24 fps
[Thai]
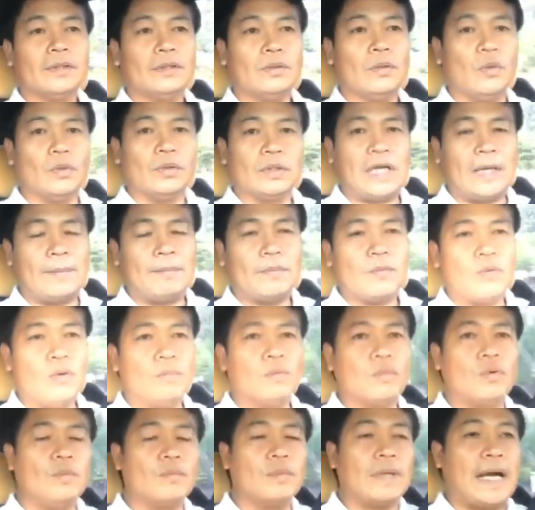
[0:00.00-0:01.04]
ถูกจับกลุ่ม
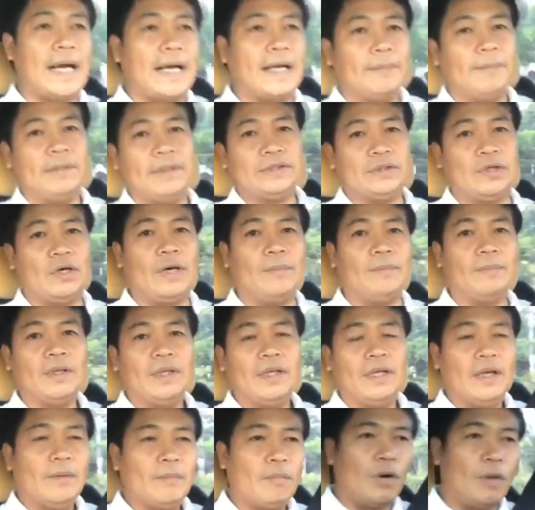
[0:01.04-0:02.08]
คุมขังไม่ชอบ
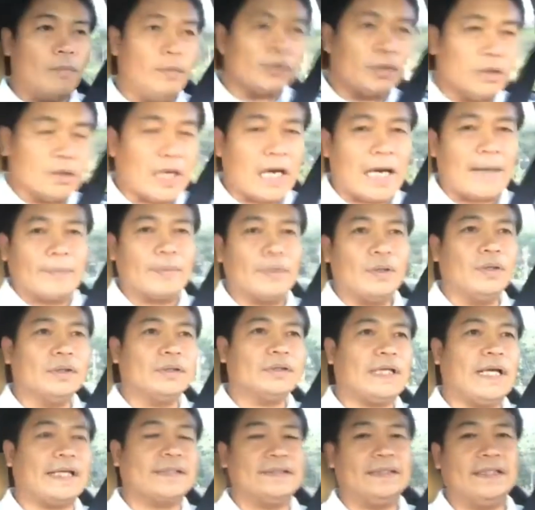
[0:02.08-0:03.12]
ผมก็ต้องขับรถ
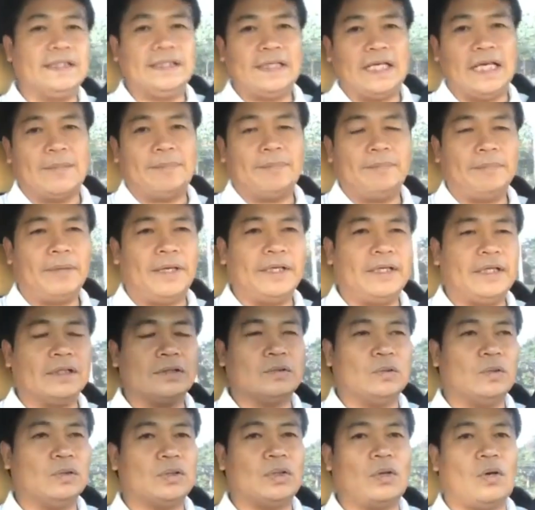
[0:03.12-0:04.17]
จากศรีสะเกษไปยโส
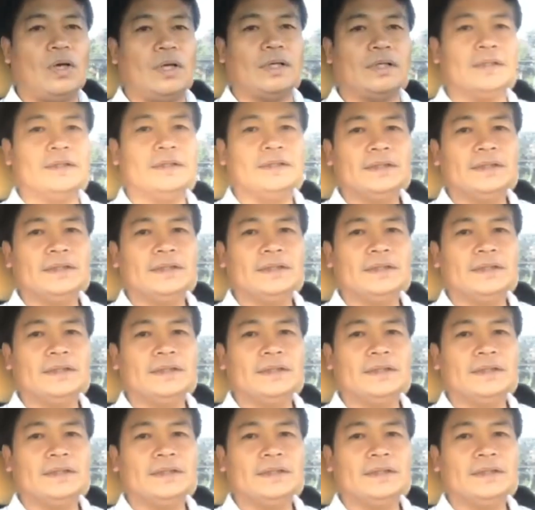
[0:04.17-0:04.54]
ธร